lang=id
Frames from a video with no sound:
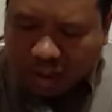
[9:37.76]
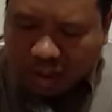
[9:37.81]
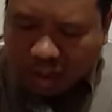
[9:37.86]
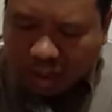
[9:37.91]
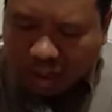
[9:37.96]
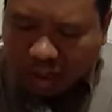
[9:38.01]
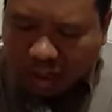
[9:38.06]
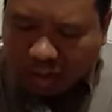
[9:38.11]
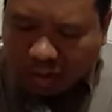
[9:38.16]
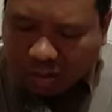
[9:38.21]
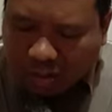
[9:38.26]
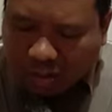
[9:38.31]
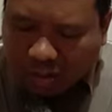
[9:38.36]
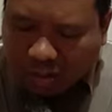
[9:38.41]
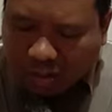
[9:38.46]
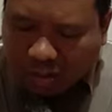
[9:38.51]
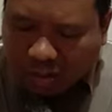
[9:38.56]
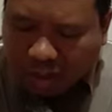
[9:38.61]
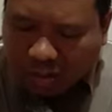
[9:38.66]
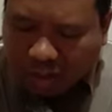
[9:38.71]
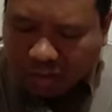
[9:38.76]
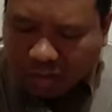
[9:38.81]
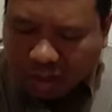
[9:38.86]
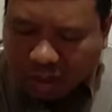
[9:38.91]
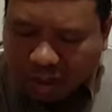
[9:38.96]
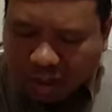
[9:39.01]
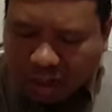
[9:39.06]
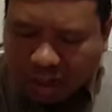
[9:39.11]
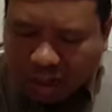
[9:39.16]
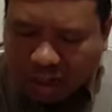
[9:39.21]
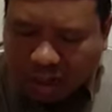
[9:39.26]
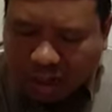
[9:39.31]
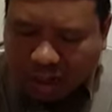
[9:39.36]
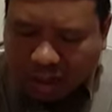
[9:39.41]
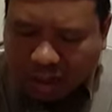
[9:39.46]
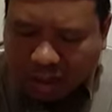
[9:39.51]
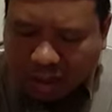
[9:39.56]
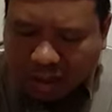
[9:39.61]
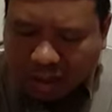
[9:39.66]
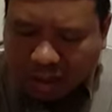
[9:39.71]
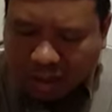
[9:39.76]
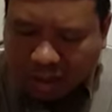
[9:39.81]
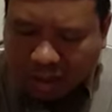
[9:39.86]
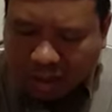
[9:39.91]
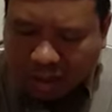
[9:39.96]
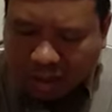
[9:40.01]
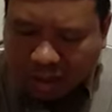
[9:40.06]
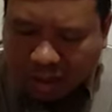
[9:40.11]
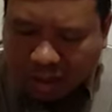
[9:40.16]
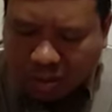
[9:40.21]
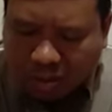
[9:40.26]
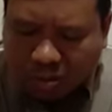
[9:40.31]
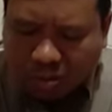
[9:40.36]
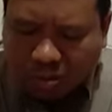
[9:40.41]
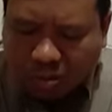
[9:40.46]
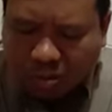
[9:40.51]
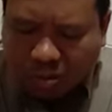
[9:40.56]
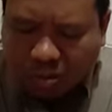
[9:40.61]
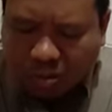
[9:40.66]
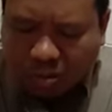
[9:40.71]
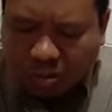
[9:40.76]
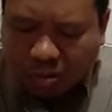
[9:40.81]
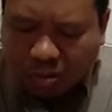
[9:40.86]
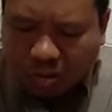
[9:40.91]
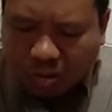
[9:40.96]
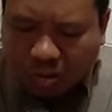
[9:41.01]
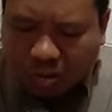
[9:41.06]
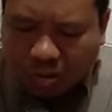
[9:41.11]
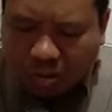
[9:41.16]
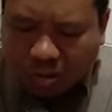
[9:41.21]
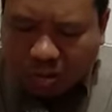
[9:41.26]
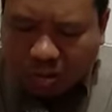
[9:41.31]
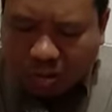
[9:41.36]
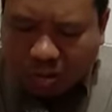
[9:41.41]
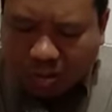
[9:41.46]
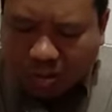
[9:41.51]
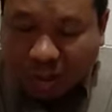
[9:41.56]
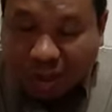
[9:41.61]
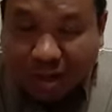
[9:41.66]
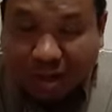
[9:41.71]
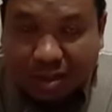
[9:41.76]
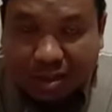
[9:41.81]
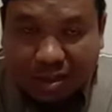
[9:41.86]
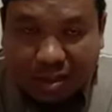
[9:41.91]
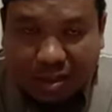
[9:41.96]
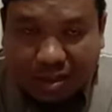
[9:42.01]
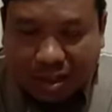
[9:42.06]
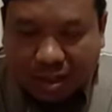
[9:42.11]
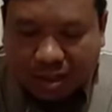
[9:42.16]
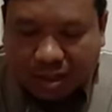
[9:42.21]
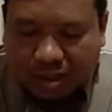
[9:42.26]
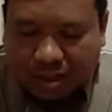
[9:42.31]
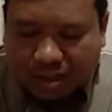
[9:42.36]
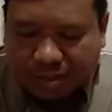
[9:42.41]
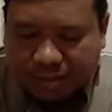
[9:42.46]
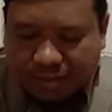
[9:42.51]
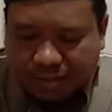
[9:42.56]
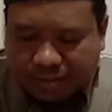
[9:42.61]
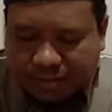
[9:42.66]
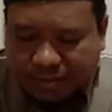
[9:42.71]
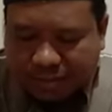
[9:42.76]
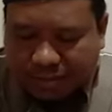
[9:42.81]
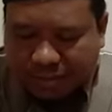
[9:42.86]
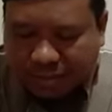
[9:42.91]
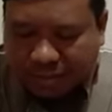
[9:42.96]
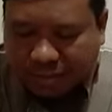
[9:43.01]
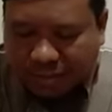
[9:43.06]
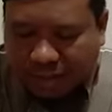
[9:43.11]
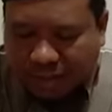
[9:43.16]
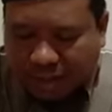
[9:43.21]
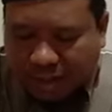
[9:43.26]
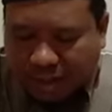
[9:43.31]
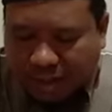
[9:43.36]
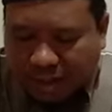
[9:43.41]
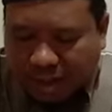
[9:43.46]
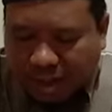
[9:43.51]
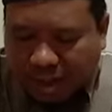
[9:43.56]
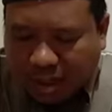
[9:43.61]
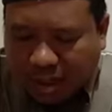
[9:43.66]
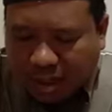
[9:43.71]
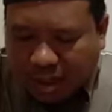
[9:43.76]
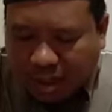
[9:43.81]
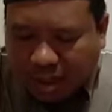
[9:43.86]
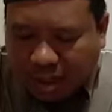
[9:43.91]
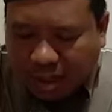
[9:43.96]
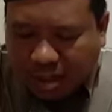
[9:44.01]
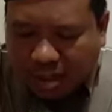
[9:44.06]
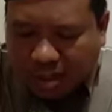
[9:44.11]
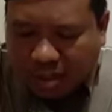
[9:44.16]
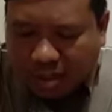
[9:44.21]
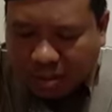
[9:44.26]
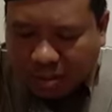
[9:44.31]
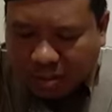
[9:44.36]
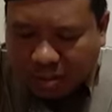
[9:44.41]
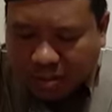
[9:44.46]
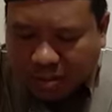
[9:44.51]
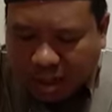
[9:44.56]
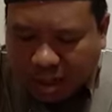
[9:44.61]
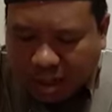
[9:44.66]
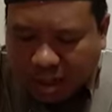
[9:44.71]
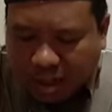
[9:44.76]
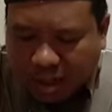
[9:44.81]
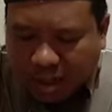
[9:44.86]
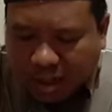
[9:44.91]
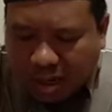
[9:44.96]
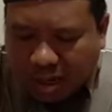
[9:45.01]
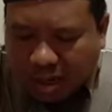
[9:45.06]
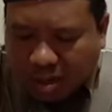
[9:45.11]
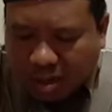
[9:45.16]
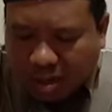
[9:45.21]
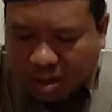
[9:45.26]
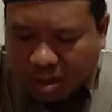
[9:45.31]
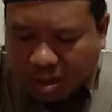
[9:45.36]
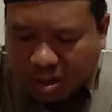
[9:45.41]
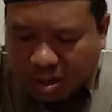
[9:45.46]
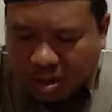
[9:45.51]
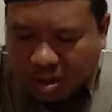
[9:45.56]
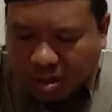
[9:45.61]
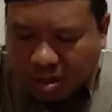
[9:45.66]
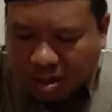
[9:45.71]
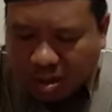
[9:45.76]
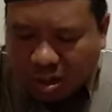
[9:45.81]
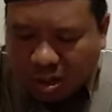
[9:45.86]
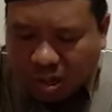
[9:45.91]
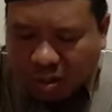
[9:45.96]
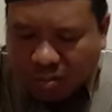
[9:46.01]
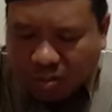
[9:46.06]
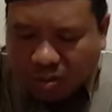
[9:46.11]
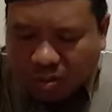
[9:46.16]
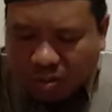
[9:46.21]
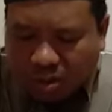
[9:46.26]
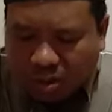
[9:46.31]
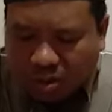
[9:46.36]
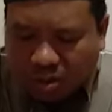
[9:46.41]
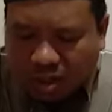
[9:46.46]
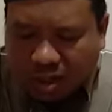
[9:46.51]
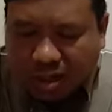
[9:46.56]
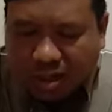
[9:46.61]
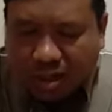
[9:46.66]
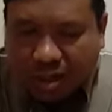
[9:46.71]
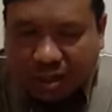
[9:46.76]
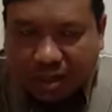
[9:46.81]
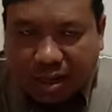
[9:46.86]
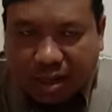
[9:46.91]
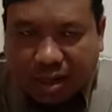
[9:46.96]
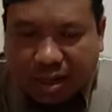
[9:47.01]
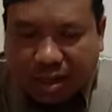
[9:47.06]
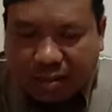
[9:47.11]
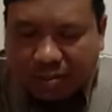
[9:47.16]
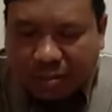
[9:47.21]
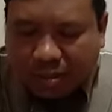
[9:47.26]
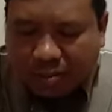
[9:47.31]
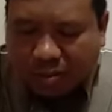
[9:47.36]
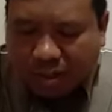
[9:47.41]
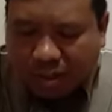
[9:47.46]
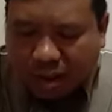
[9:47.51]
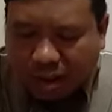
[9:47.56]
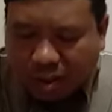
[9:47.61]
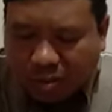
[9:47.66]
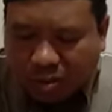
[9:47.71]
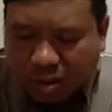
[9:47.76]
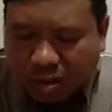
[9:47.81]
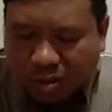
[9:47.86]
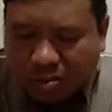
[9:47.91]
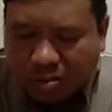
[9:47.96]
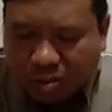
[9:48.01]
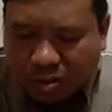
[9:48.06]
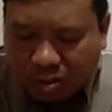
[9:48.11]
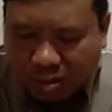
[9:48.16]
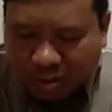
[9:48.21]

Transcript: aku tidak mengira hari kiamat itu bakal terjadi. Ini adalah perkataan sohibul ini, pemilik dua kubur.